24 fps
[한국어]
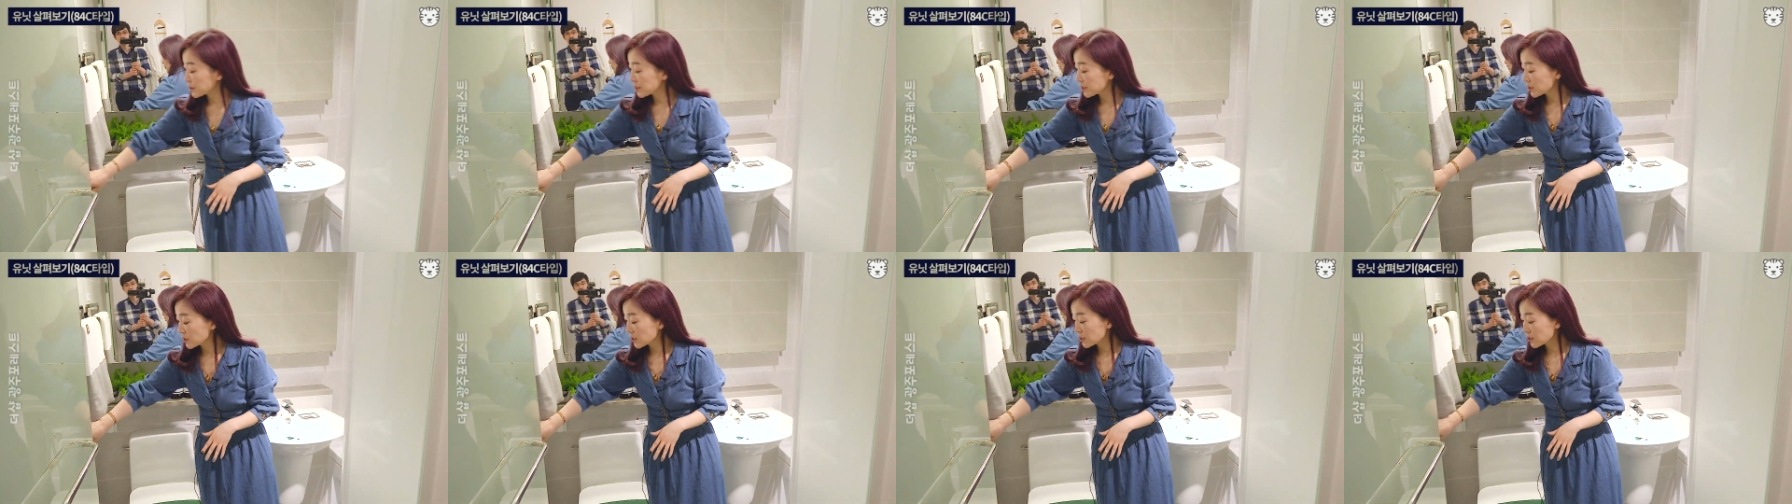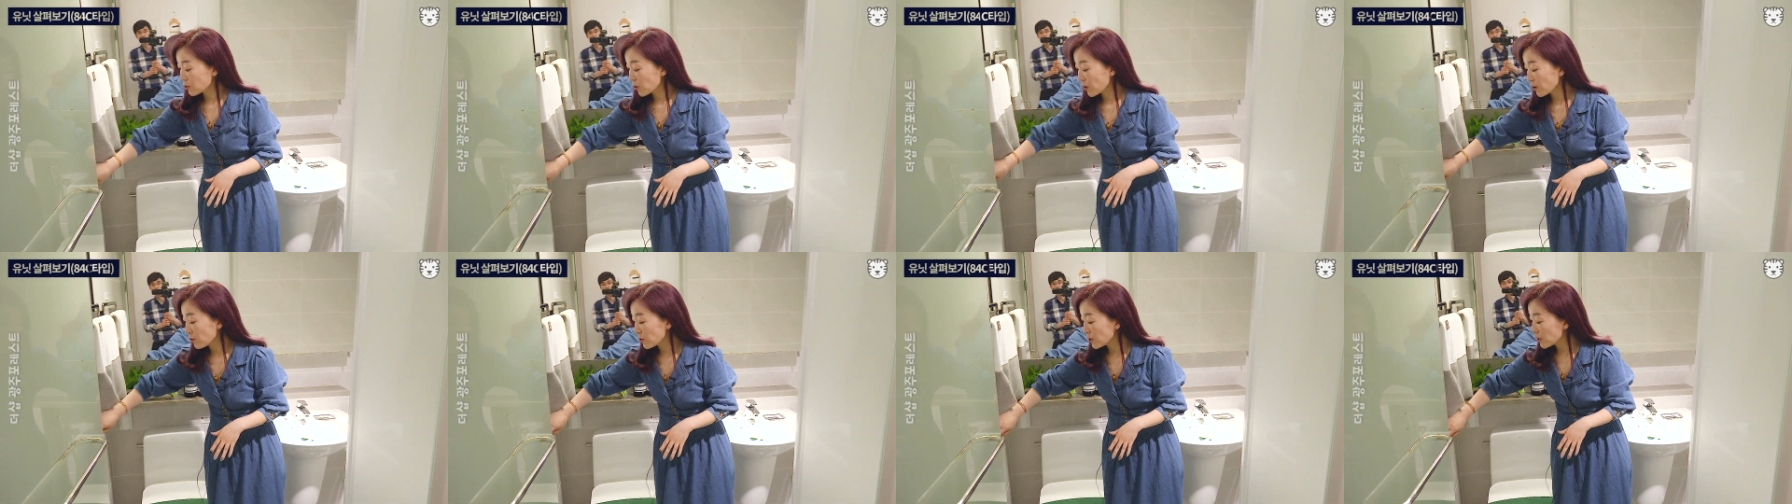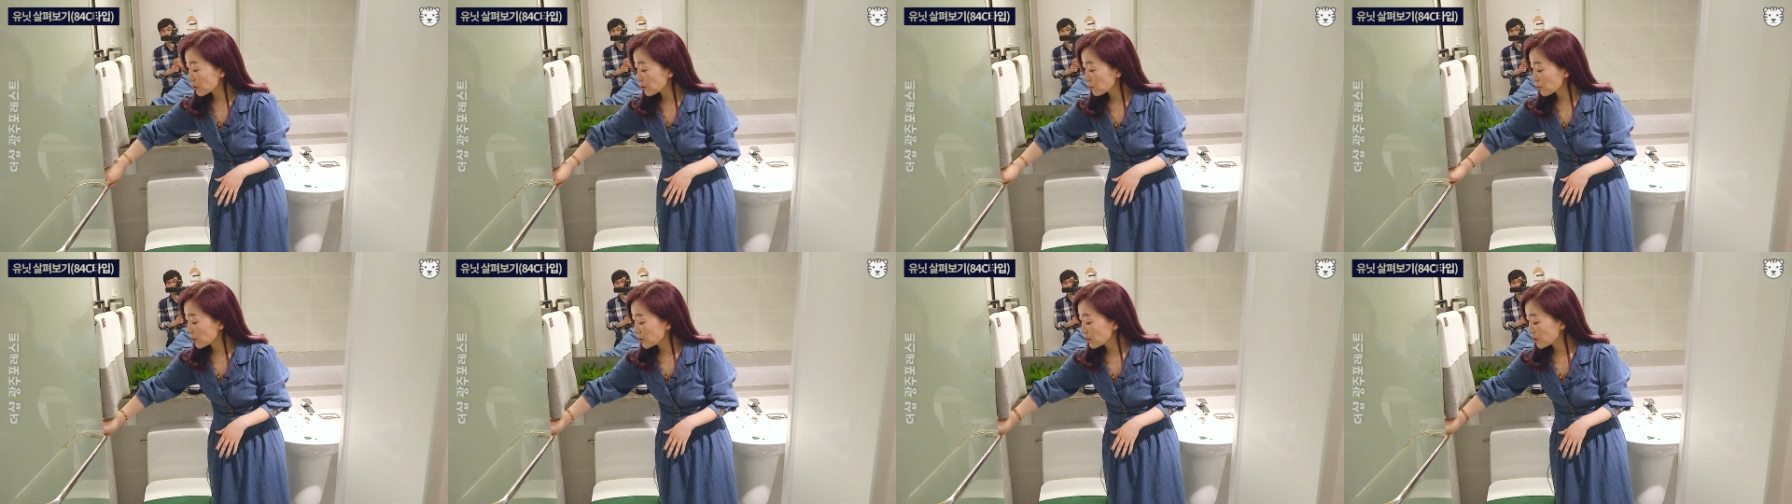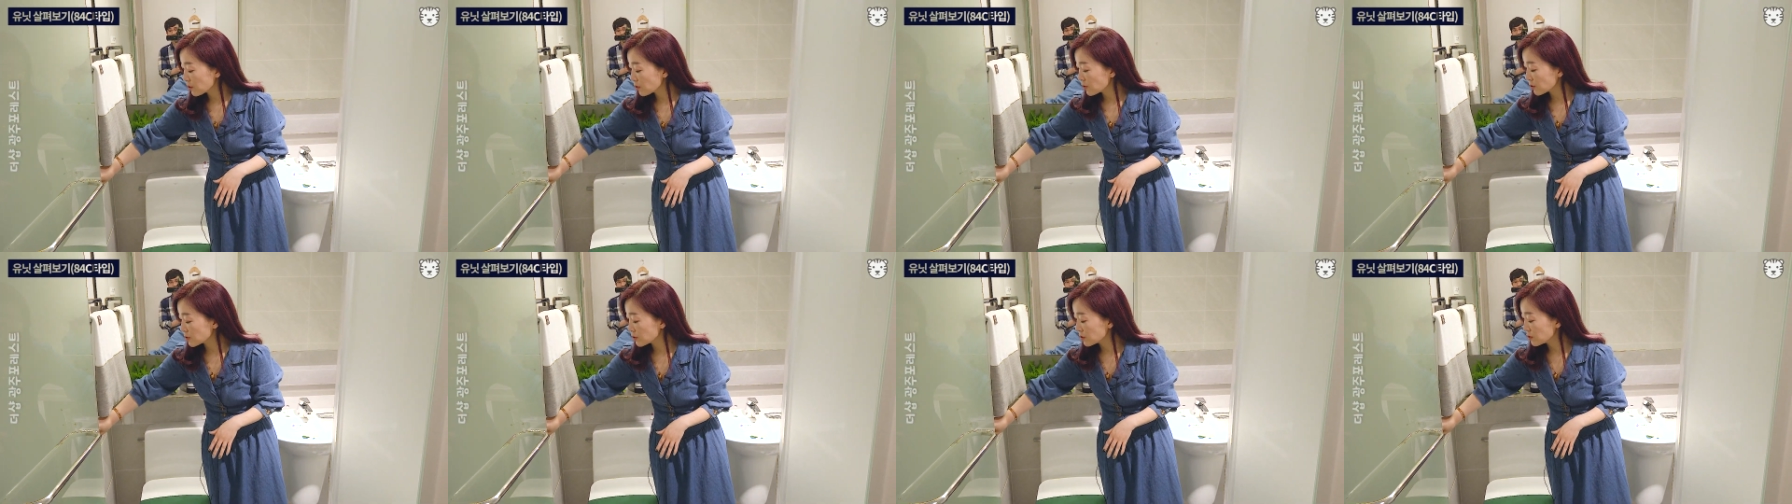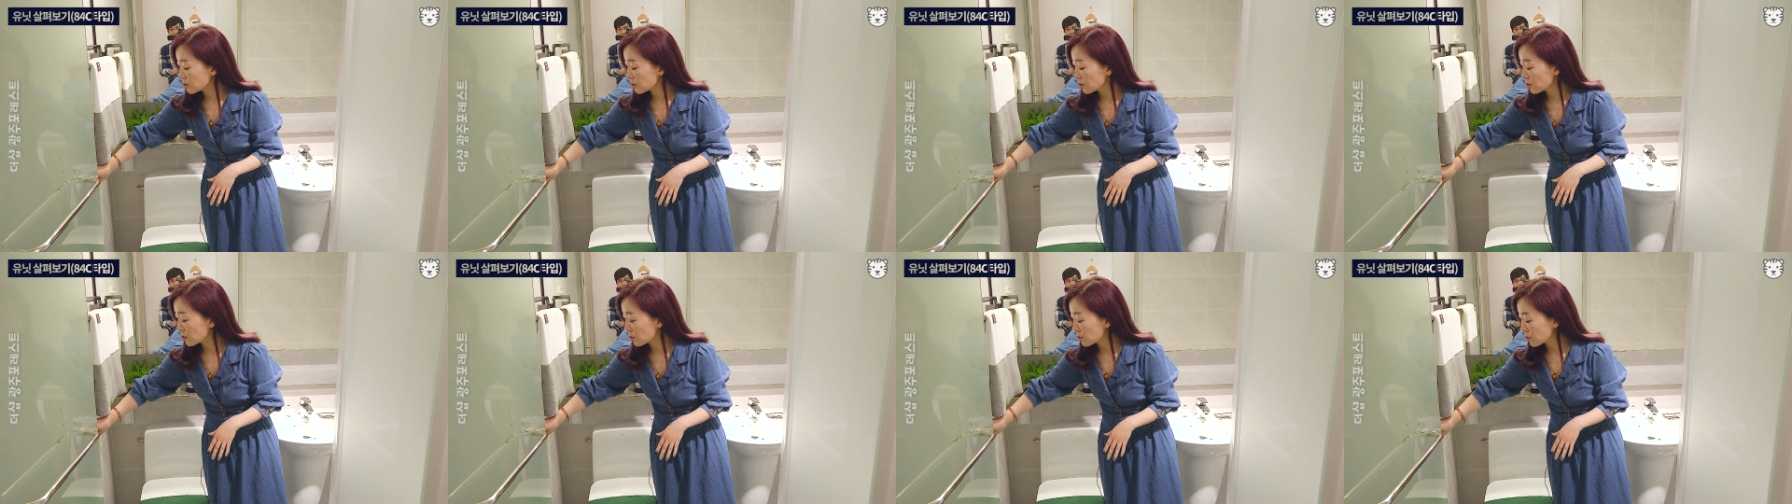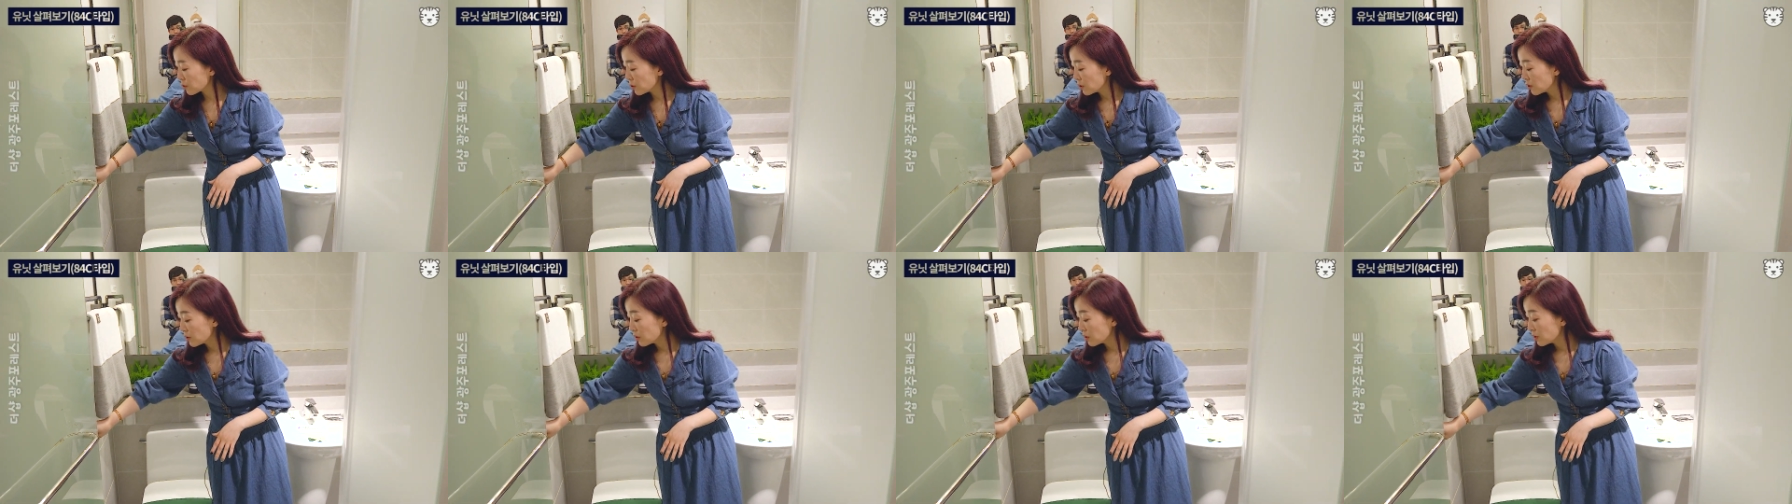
특화형이라고 해놨거든요.